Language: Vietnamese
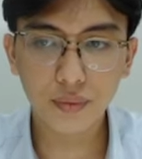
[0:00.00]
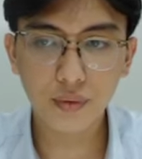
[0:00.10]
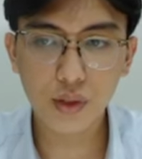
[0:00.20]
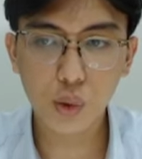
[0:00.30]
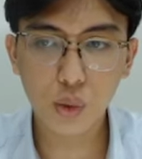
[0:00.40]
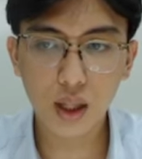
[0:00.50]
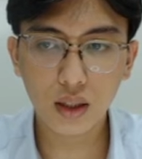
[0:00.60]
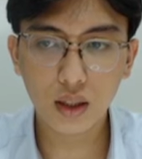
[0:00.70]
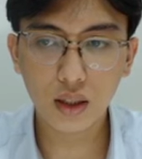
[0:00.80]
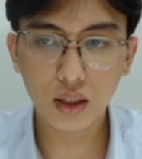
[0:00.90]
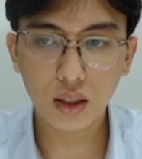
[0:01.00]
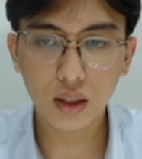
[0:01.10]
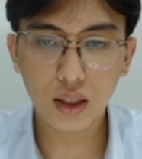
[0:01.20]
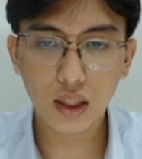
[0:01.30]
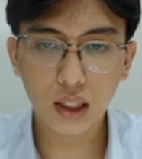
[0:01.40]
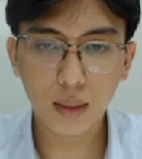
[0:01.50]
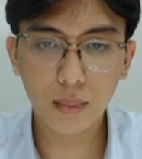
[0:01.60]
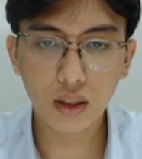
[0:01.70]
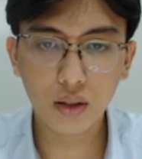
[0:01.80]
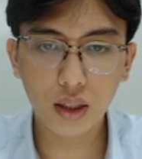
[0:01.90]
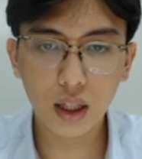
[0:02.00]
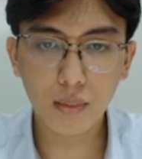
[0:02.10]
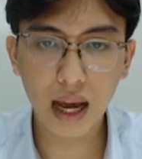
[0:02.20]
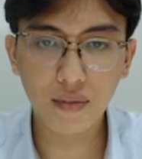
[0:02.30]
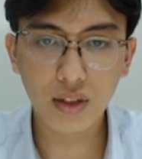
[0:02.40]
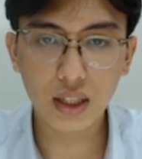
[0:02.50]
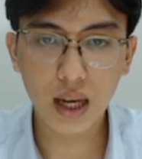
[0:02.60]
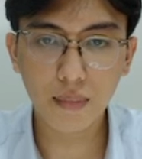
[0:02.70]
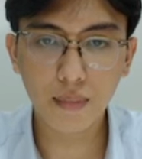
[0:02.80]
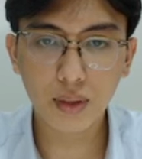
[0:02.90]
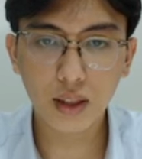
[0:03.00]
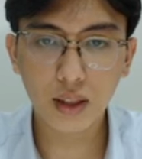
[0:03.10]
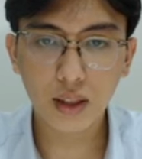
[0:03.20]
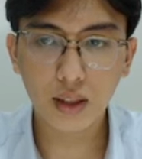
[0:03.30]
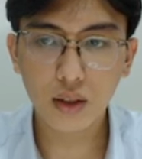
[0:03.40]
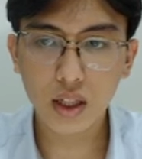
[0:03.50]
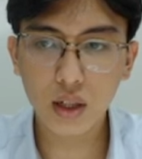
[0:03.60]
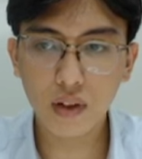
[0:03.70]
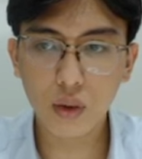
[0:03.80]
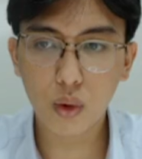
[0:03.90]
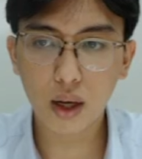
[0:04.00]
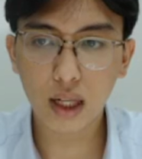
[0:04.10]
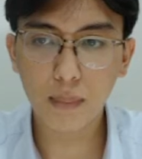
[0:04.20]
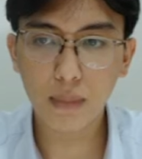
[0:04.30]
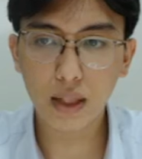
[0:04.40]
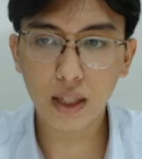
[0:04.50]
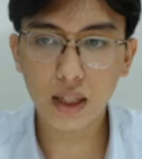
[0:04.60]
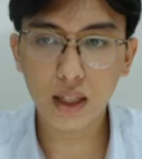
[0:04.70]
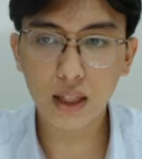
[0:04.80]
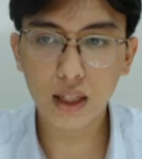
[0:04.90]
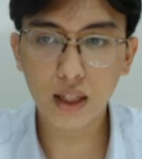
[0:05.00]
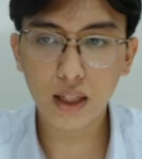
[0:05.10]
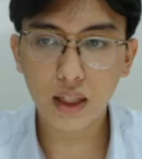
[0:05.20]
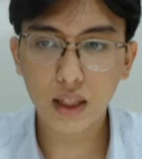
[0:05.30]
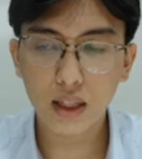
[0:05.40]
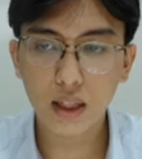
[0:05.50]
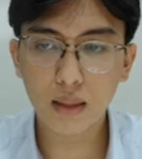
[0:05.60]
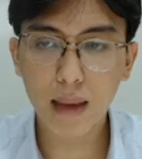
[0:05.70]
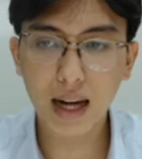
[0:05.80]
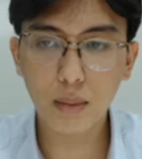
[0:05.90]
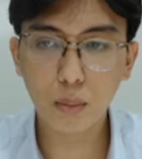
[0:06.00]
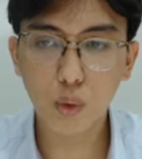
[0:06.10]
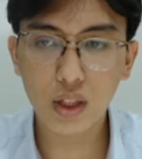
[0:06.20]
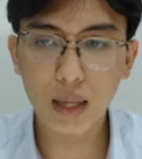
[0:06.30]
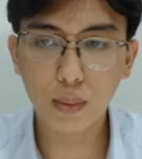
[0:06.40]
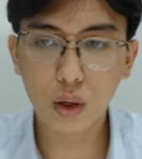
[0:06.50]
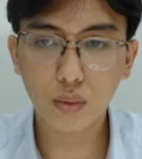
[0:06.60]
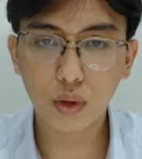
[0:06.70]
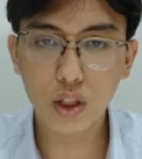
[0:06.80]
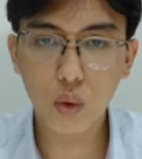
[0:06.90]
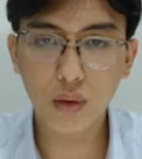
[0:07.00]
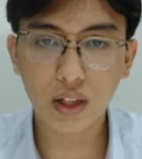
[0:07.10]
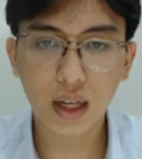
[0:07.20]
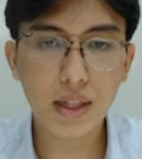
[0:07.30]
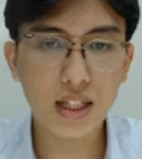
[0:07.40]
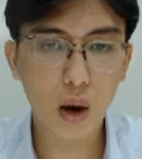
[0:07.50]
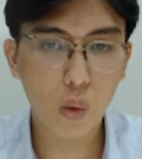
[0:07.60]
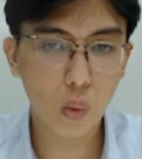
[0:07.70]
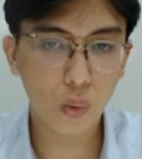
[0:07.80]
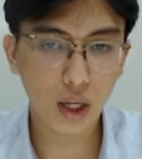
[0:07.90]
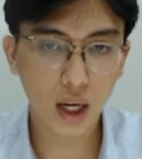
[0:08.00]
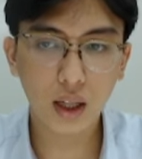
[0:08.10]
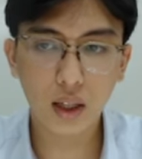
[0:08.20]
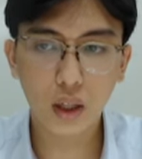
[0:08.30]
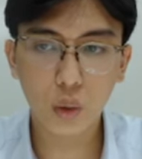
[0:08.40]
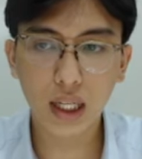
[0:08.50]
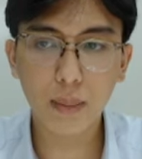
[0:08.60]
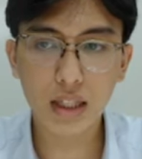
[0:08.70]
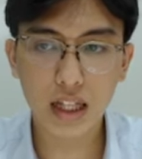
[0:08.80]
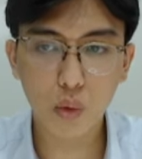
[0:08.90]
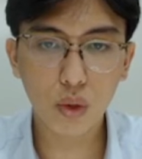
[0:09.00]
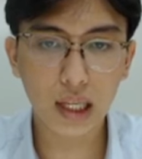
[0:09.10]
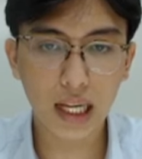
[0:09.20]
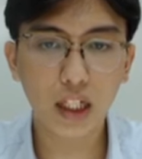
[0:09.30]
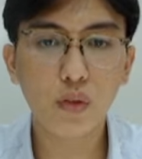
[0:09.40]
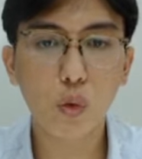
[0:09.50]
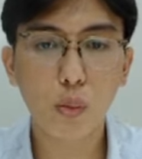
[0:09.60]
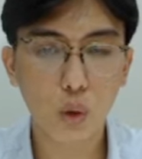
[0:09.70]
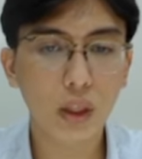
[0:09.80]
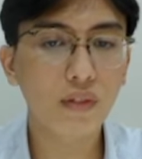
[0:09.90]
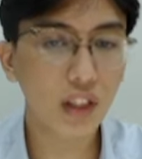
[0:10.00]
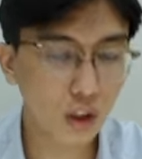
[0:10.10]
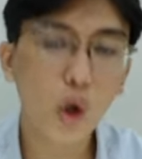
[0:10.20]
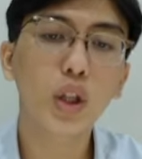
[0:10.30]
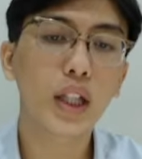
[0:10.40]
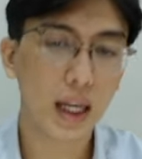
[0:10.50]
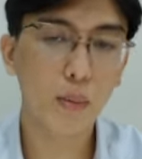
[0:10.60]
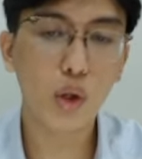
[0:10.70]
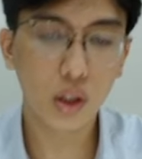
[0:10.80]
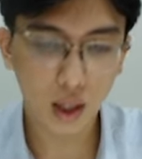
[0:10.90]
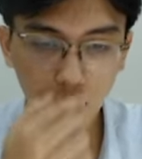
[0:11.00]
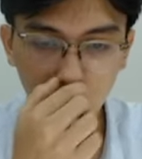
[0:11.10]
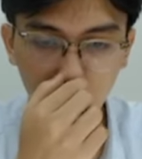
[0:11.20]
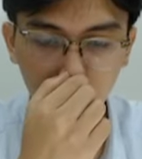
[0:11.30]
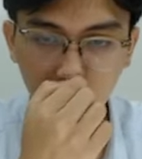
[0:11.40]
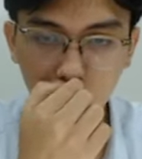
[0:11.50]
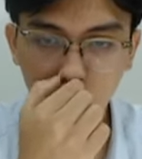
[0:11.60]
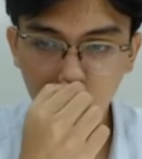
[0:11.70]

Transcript: Ví dụ nhá. 54 lên 3% nó sẽ vào khoảng 53 ờ, đến 4% đúng không? Nó sẽ khoảng 56 nhỉ. Quanh 56 là những cái vùng mà chúng ta vẫn có thể mua được nhá